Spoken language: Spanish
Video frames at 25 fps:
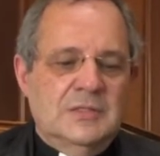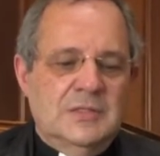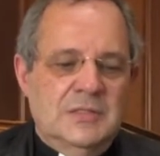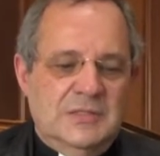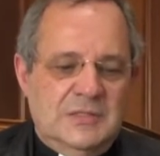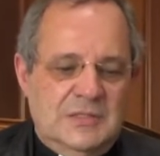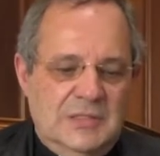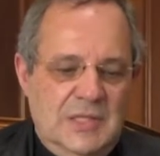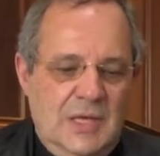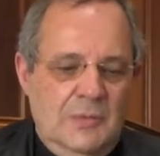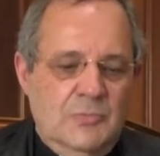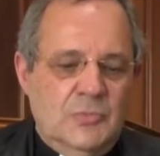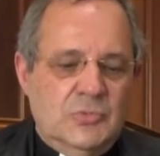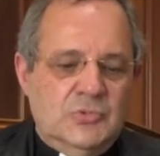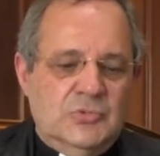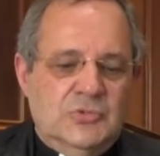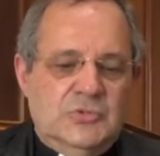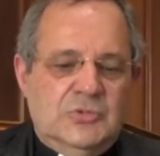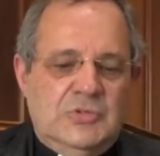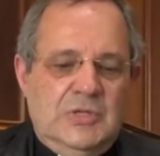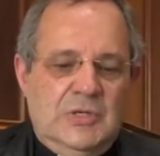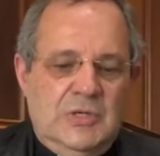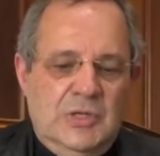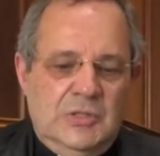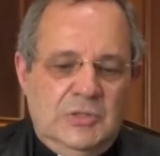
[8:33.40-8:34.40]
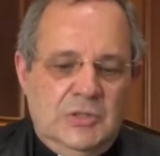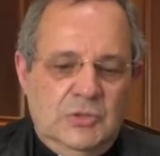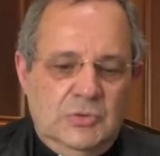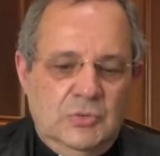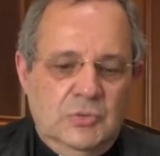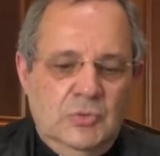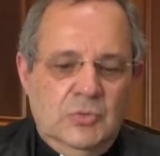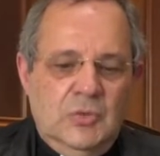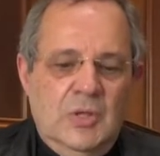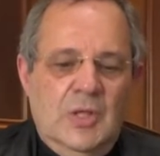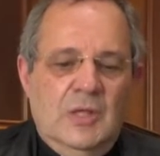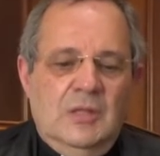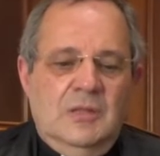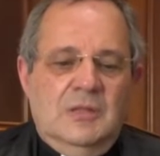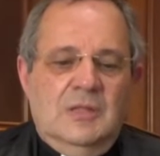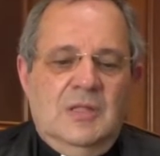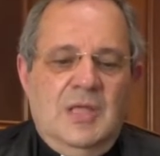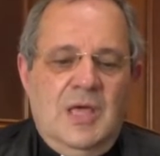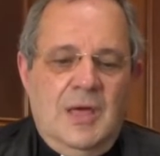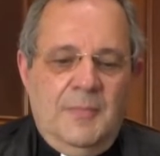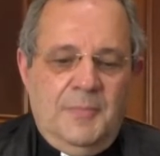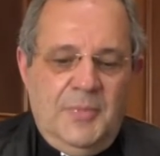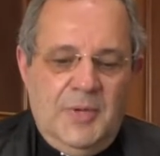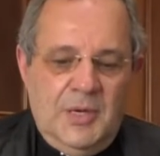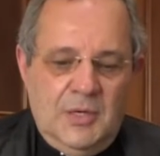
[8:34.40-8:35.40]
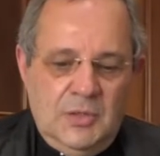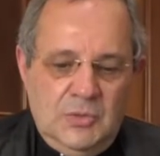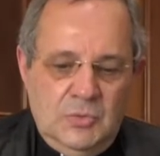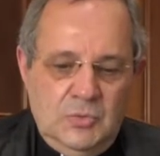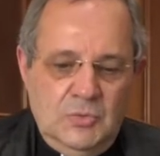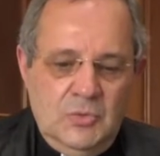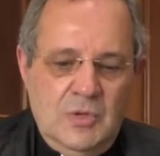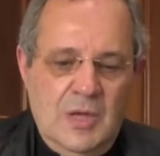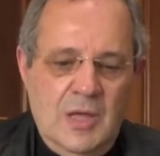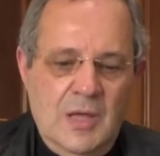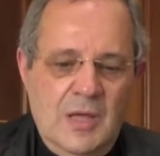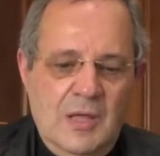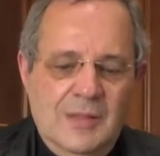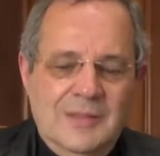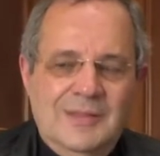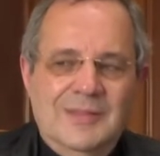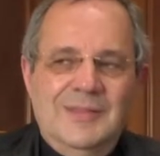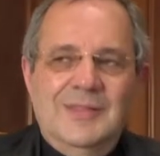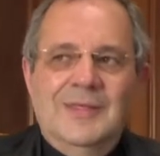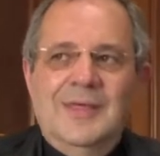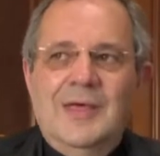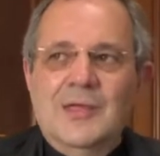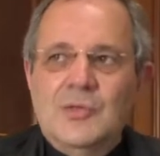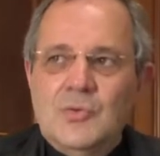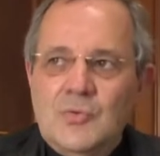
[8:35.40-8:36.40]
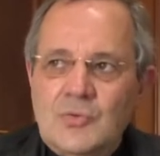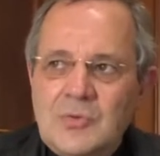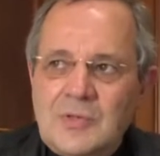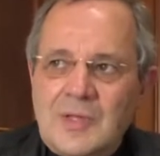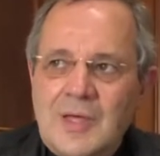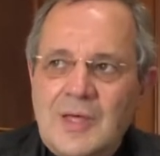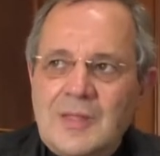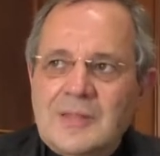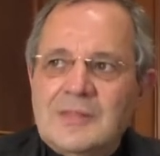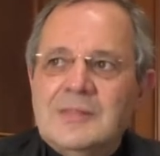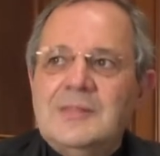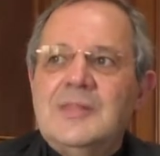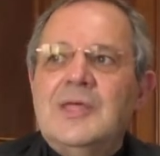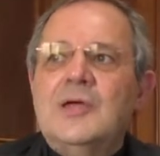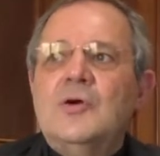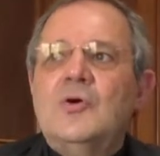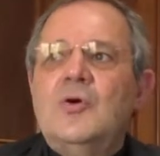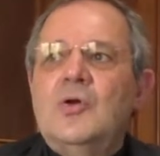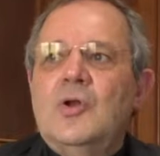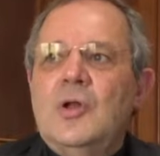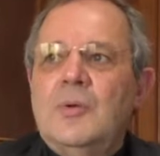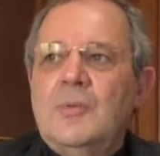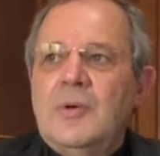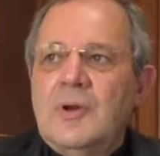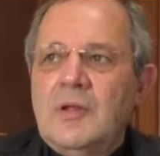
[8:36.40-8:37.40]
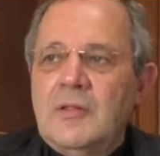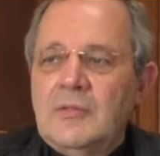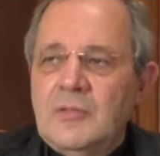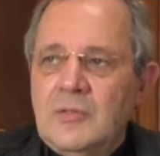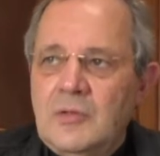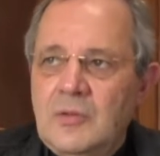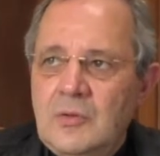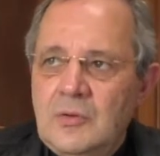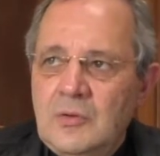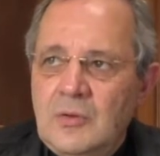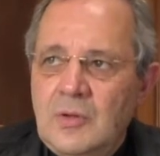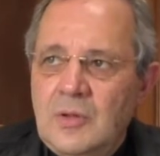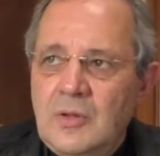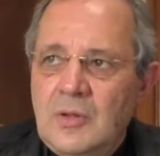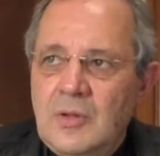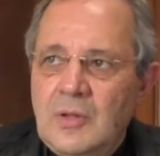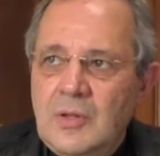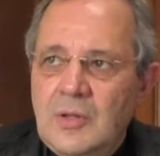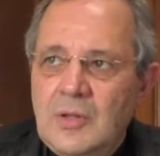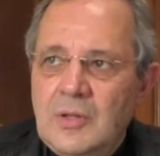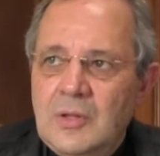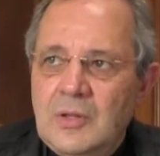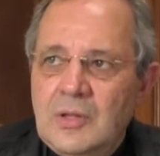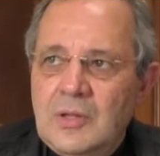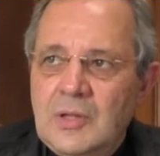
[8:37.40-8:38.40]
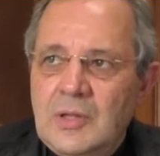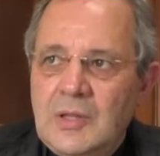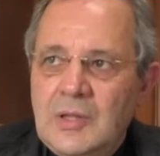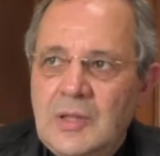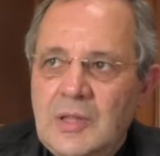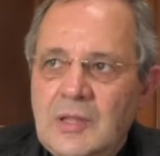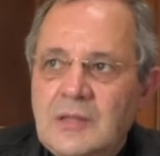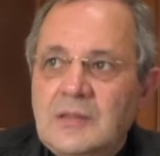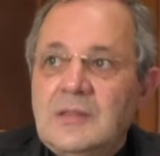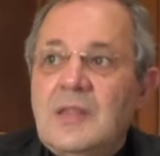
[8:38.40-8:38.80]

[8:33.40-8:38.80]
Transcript: estamos en actitud de apertura, de ayuda, de colaboración, ¿eh?